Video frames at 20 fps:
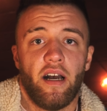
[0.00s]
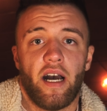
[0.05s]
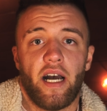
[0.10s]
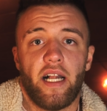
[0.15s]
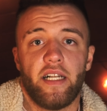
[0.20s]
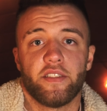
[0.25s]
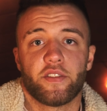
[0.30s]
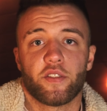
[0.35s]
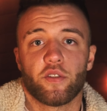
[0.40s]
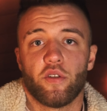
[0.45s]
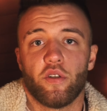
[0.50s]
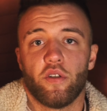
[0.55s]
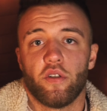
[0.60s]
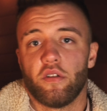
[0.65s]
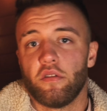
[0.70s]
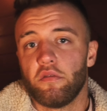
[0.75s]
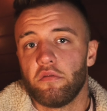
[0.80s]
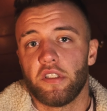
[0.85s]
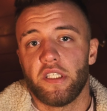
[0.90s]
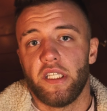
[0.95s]

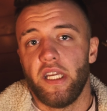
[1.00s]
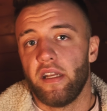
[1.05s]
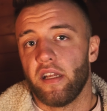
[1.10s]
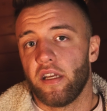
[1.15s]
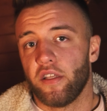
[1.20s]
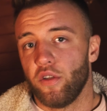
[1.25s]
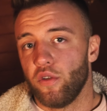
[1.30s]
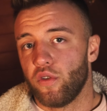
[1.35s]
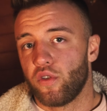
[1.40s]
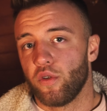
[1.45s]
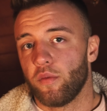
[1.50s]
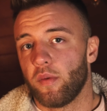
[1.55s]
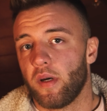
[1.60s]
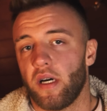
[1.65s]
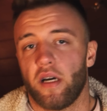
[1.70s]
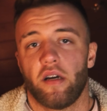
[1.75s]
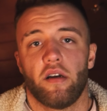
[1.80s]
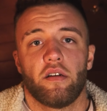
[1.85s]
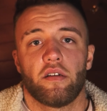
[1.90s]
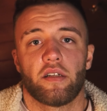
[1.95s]
Also jeder
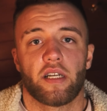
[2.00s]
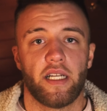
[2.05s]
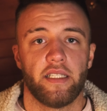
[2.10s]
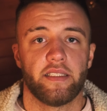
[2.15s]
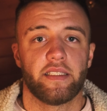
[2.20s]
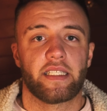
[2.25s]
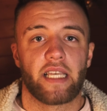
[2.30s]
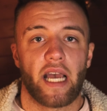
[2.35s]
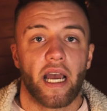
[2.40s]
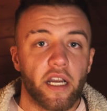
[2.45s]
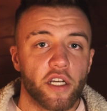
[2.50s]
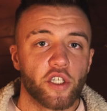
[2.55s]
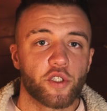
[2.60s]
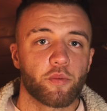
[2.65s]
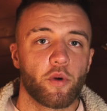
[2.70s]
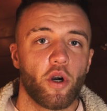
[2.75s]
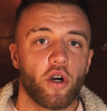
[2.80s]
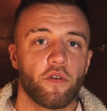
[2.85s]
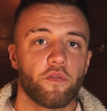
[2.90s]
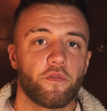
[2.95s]
YouTuber kann sich
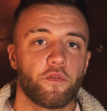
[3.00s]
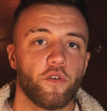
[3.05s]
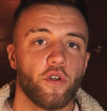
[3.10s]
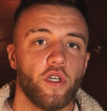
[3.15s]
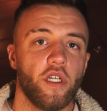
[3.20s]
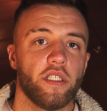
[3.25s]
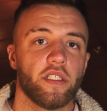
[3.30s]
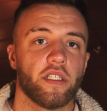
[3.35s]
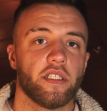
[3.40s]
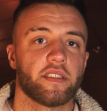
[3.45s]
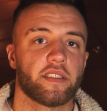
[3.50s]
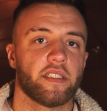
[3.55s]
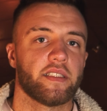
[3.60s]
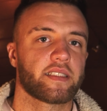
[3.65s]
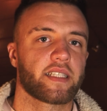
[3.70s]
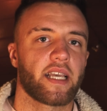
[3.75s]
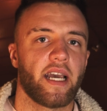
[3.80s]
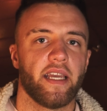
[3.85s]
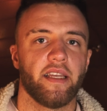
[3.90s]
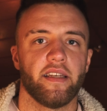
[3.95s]
angesprochen fühlen. Es
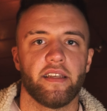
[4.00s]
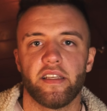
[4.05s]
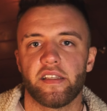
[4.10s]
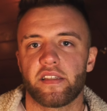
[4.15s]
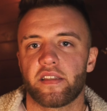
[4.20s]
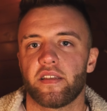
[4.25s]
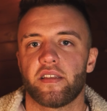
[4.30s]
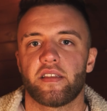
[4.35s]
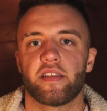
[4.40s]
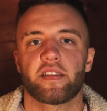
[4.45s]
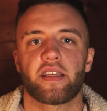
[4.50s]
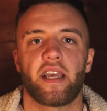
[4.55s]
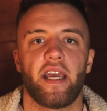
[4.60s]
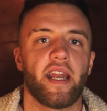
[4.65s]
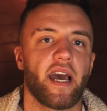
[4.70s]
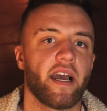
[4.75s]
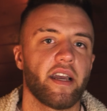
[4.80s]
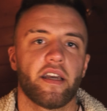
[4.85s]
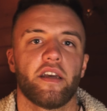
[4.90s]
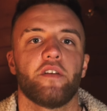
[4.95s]
ist kein Diss, es ist
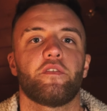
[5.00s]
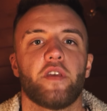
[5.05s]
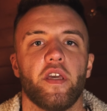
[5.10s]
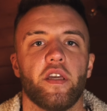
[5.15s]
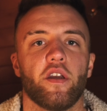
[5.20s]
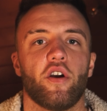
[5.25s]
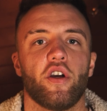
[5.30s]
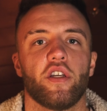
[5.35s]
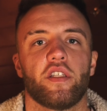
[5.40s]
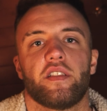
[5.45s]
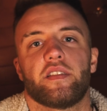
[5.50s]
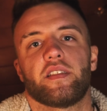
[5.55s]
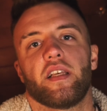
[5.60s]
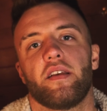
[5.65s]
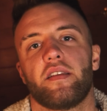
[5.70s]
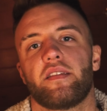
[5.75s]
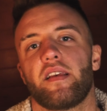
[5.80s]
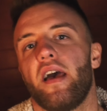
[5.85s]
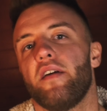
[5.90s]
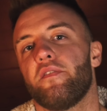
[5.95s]
kein Angriff gegen euch. Es
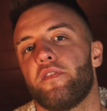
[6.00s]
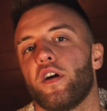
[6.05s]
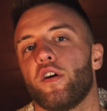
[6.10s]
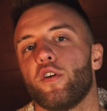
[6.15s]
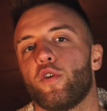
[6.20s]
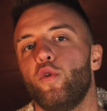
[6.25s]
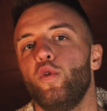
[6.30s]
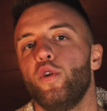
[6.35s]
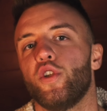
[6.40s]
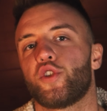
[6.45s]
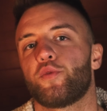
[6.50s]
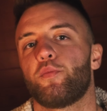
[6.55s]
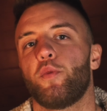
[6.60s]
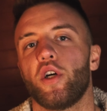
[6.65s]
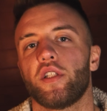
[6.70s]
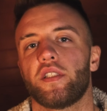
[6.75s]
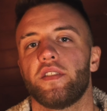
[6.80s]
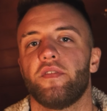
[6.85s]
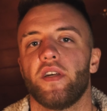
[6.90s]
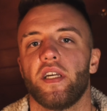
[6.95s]
ist einfach ein cooles
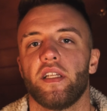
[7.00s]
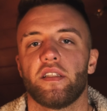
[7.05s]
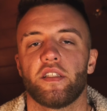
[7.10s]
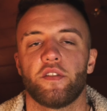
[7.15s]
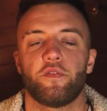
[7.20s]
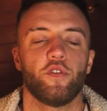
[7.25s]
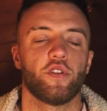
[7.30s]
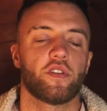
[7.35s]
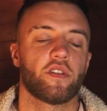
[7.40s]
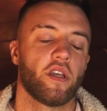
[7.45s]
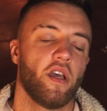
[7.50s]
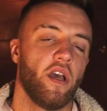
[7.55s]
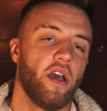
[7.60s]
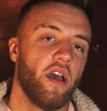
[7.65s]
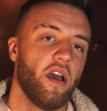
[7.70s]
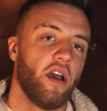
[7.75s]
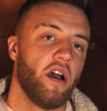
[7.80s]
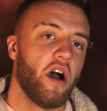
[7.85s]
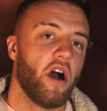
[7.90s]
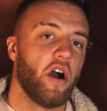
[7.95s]
Sportevent. Ich würde
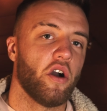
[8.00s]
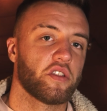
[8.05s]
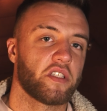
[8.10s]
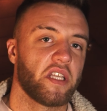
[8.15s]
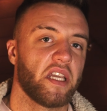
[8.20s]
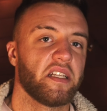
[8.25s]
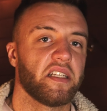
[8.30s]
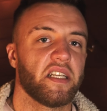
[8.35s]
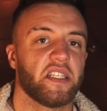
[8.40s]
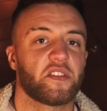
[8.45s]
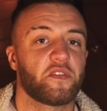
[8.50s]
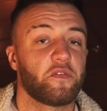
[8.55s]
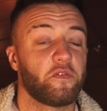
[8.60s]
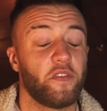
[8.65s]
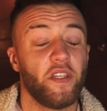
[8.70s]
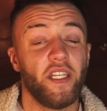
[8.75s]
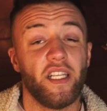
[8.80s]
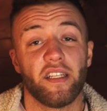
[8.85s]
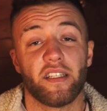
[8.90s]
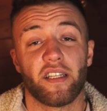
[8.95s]
auch denken, dass
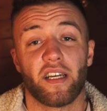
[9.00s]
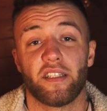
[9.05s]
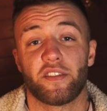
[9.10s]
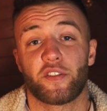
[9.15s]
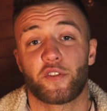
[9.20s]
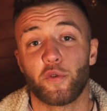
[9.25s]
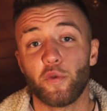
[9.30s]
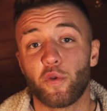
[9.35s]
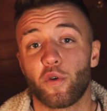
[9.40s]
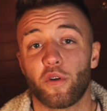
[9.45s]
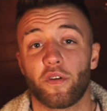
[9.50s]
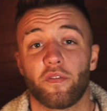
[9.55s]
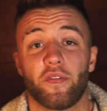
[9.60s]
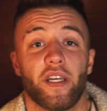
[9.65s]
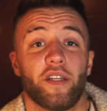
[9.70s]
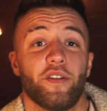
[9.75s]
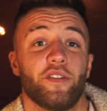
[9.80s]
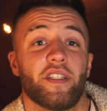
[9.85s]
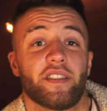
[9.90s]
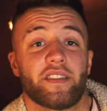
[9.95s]
viele da zugucken
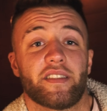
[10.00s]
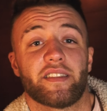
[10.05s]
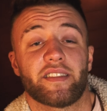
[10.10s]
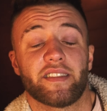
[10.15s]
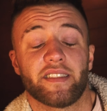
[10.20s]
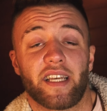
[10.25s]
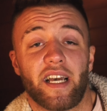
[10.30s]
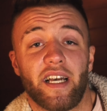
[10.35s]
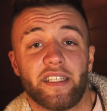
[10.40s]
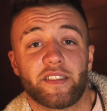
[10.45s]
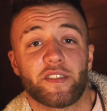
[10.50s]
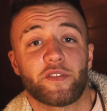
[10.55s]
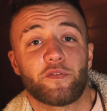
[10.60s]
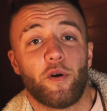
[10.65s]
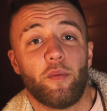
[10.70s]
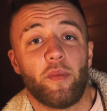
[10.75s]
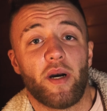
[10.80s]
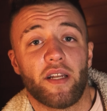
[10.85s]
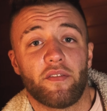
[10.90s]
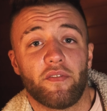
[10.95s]
werden und dass es ein krasses
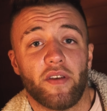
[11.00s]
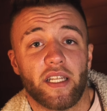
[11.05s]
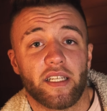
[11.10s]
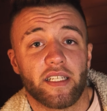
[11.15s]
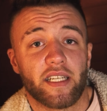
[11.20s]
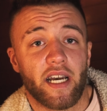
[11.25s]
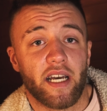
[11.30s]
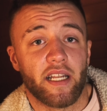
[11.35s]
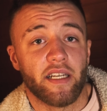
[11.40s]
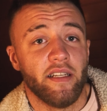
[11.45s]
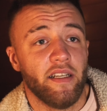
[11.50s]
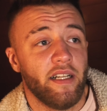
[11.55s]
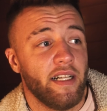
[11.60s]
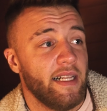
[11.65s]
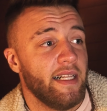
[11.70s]
Format werden kann.